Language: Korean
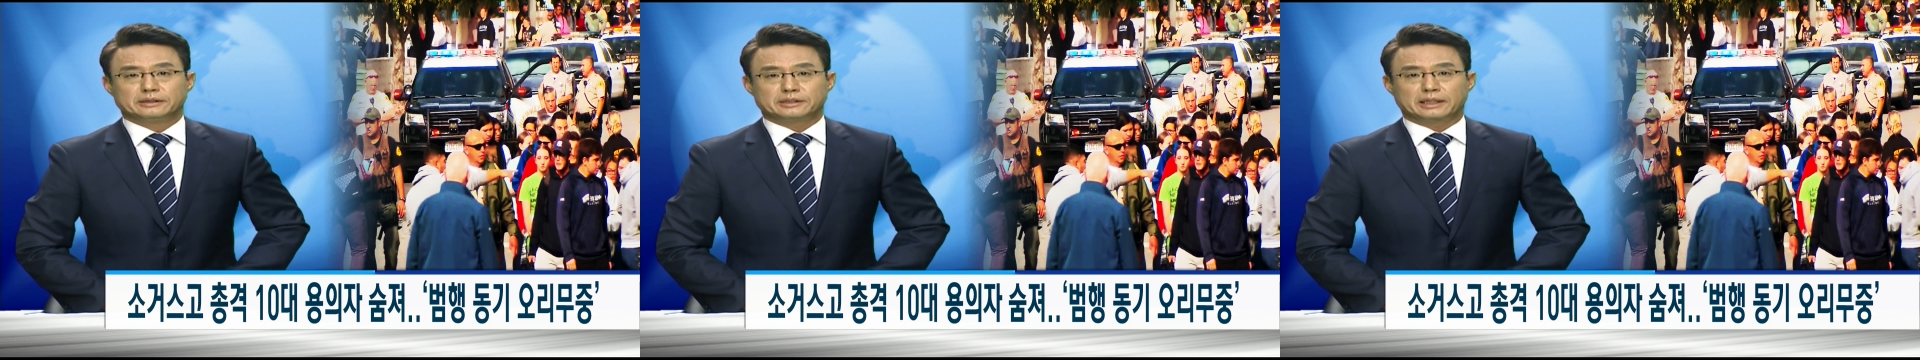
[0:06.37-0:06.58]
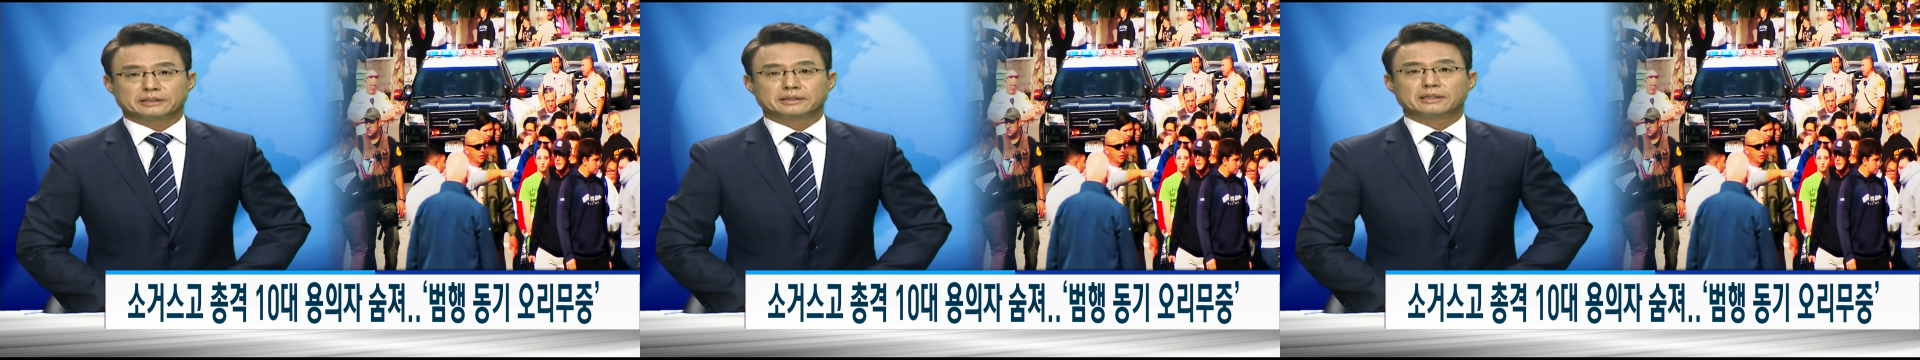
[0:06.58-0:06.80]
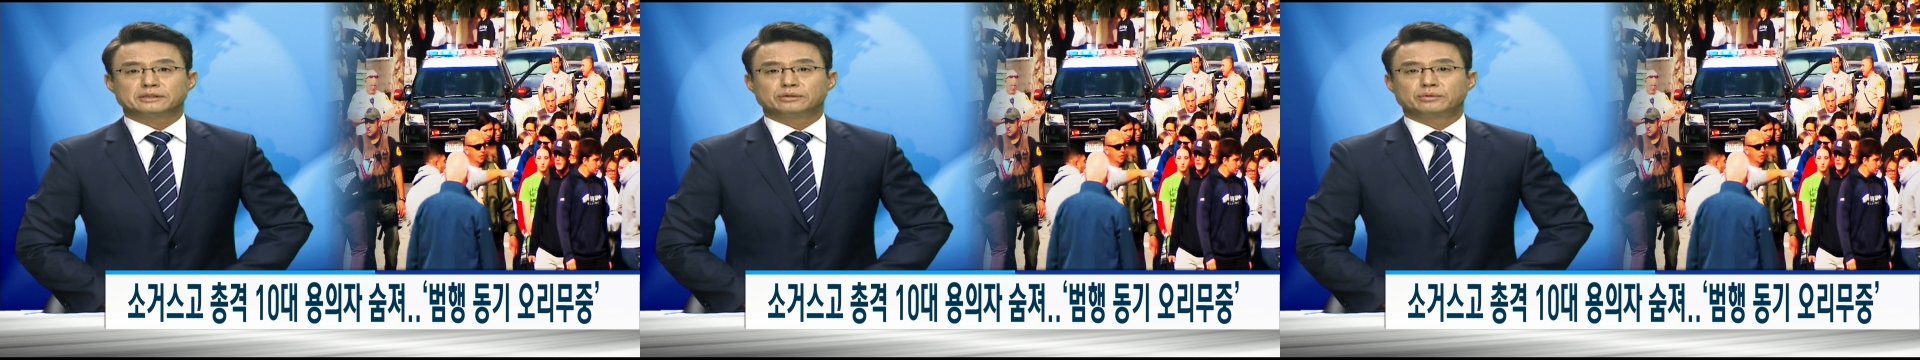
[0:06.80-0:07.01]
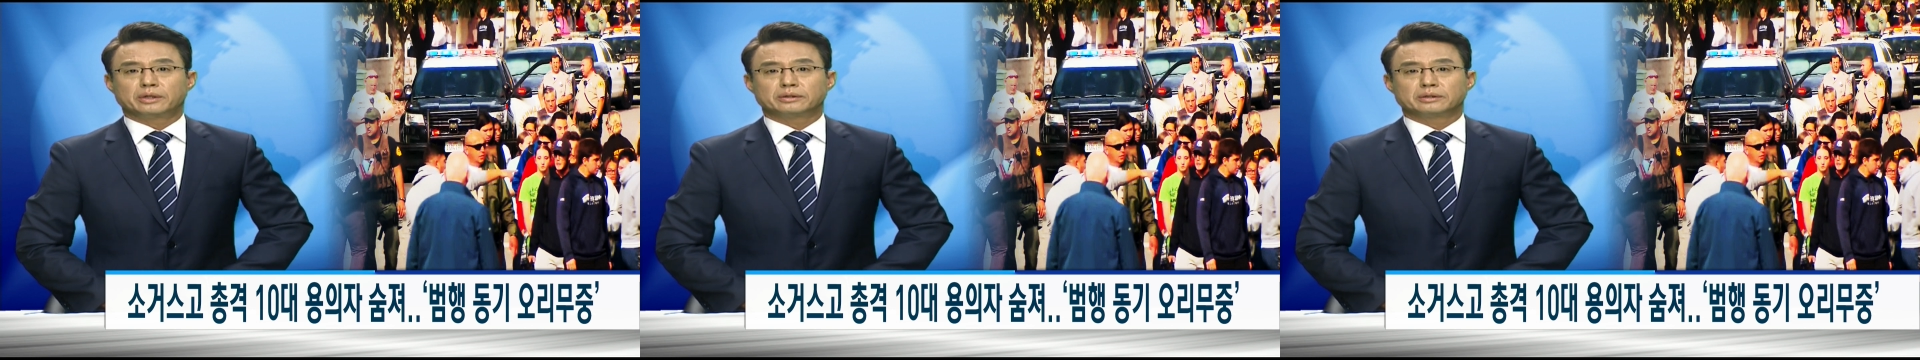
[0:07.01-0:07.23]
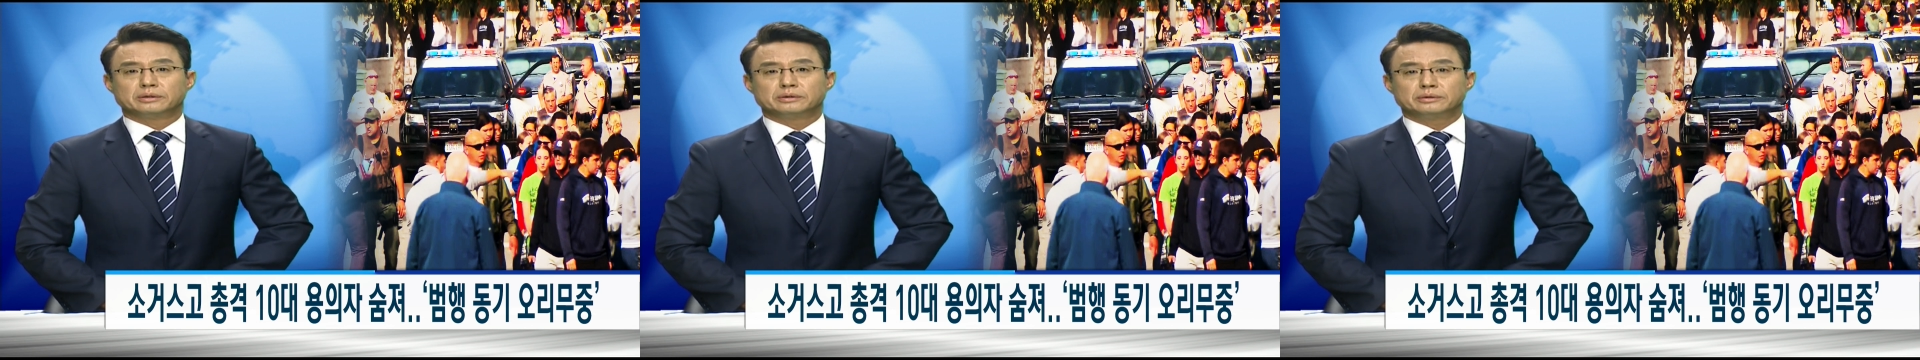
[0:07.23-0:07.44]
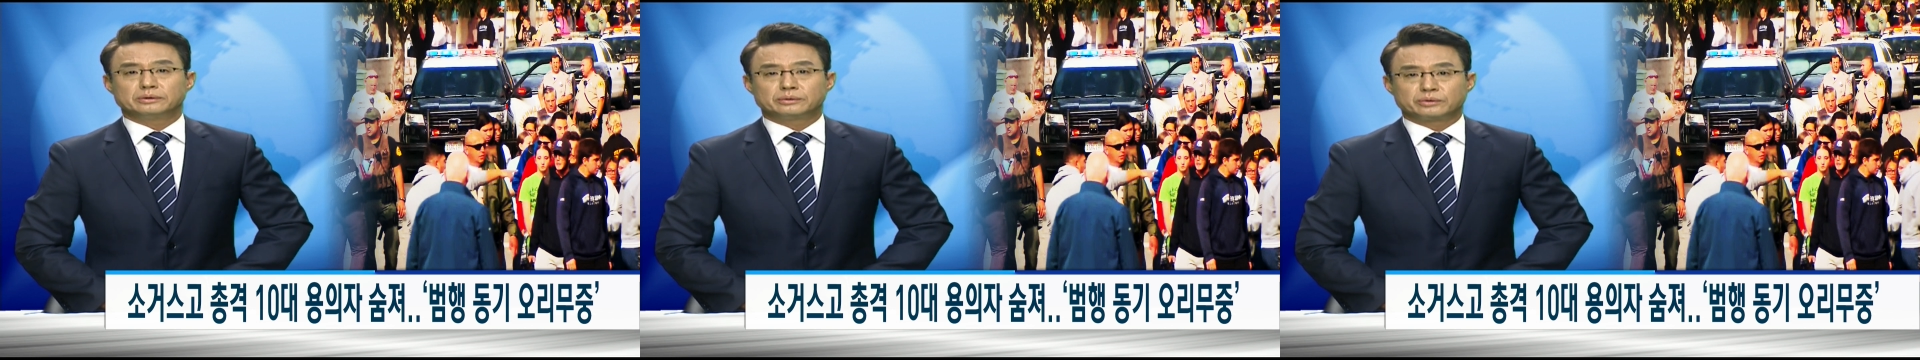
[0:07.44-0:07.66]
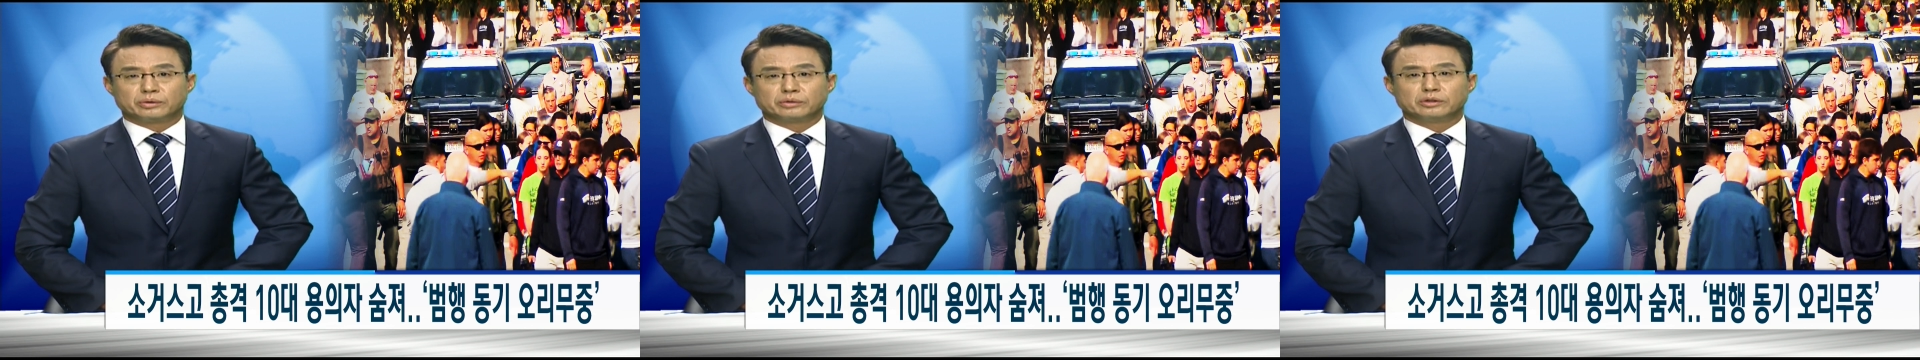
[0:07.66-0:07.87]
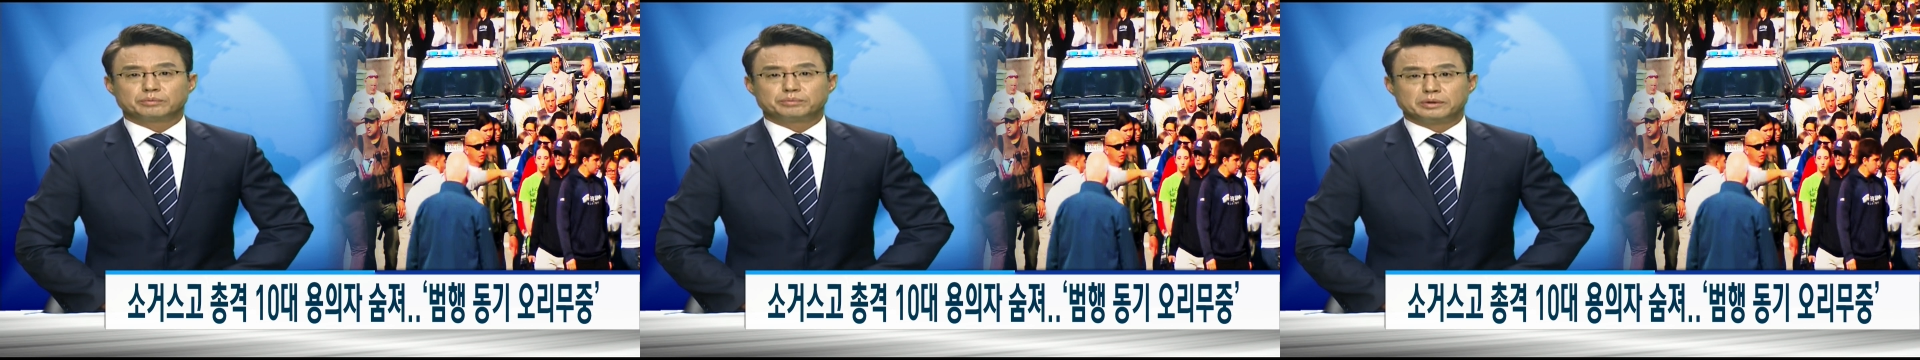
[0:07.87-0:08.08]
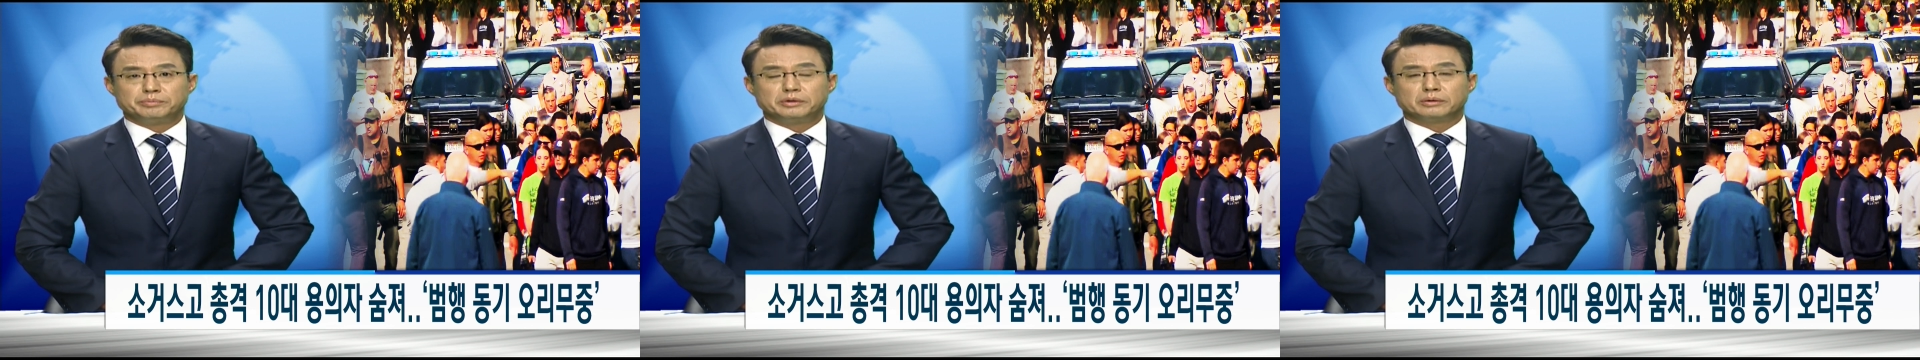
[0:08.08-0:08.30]
자살을 시도했던
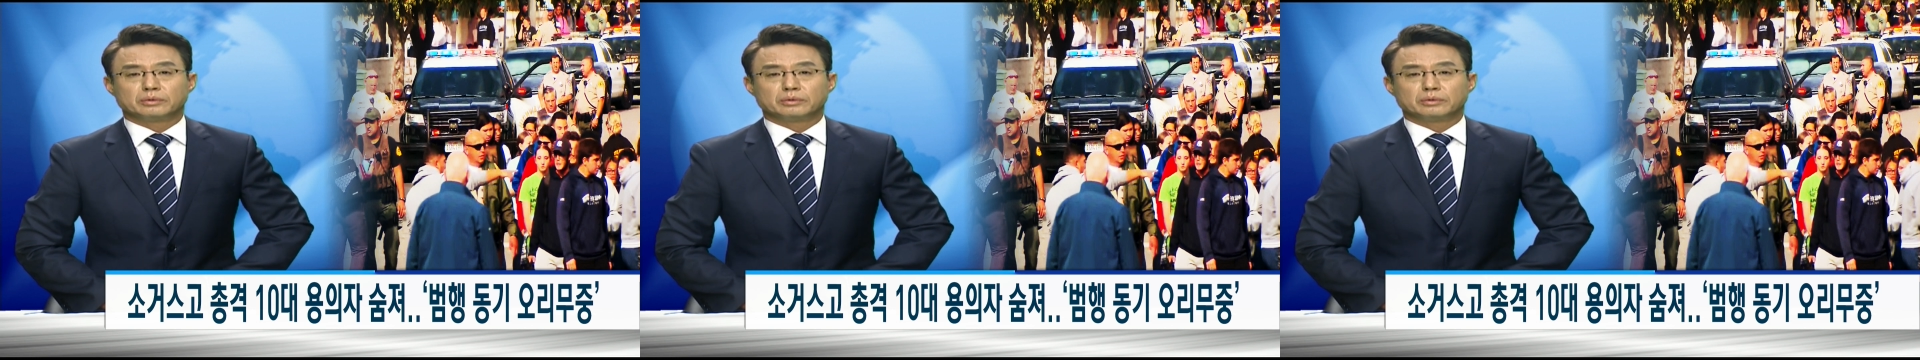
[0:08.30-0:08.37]
총격범이